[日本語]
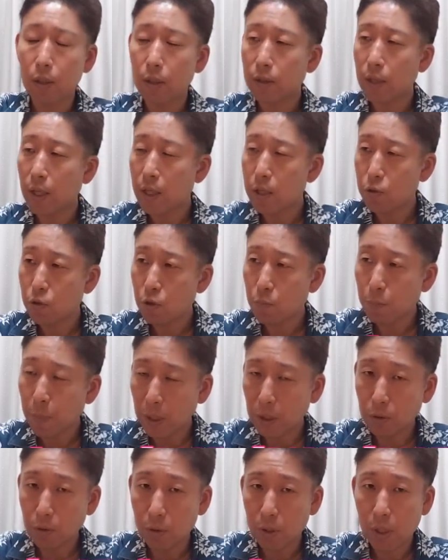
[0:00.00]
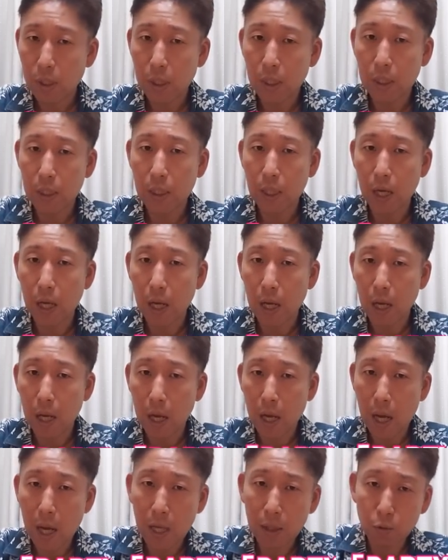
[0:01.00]
最初にパッと出てきた
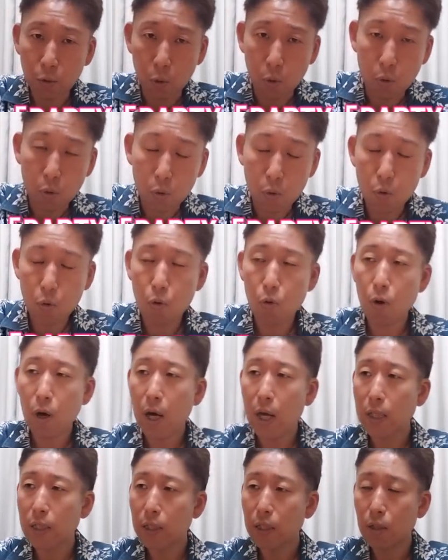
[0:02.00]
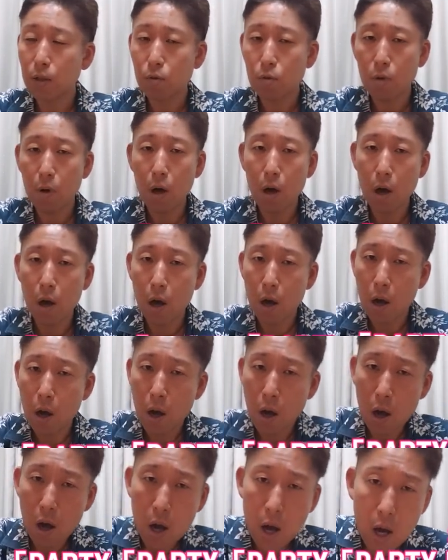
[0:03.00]
後後半に
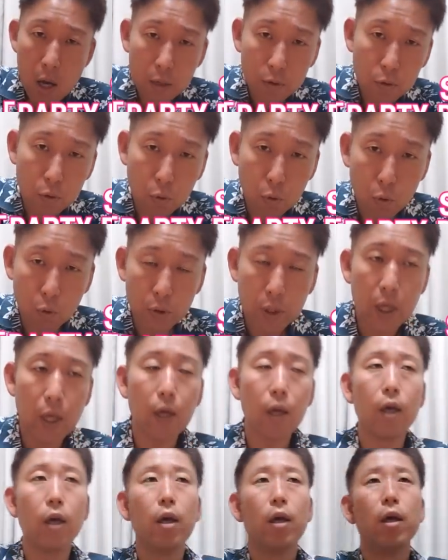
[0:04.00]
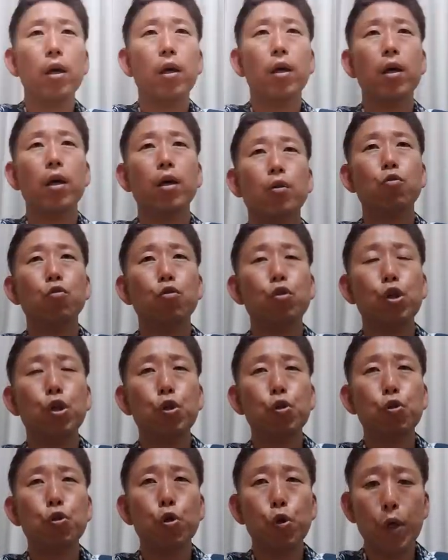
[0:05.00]
わーっとこうね、えー、空気
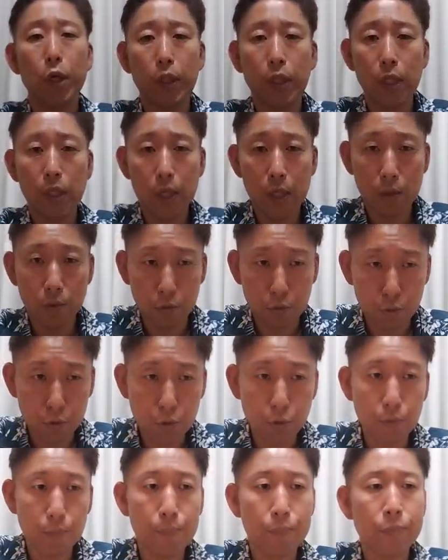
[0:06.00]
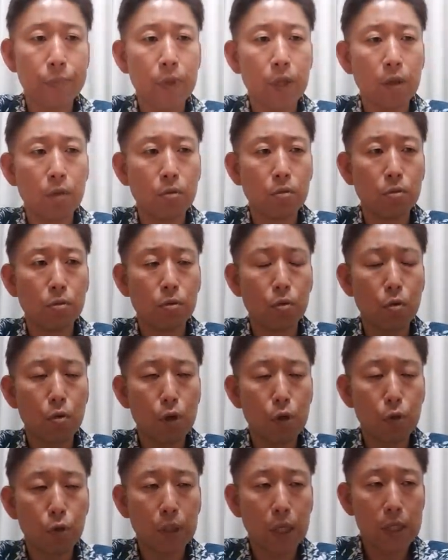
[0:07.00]
の勢いが出てくる、うん、
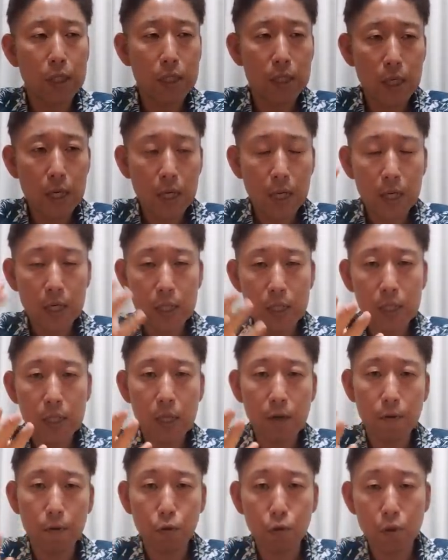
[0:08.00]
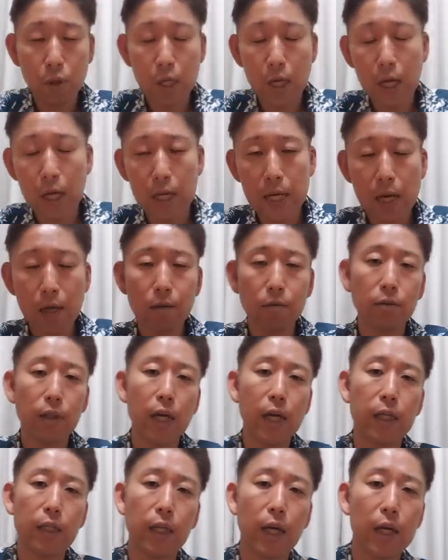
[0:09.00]
声の立ち上がり自体はそんなに速く
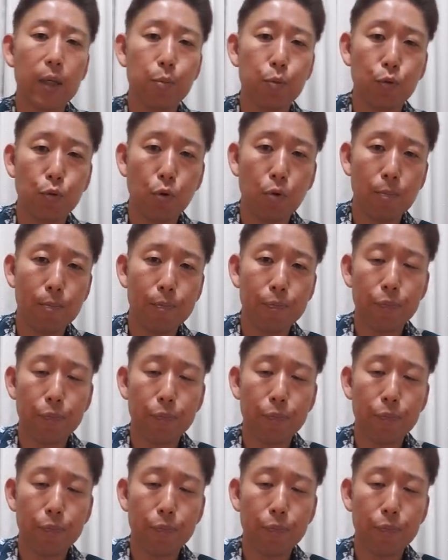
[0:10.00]
ないタイプの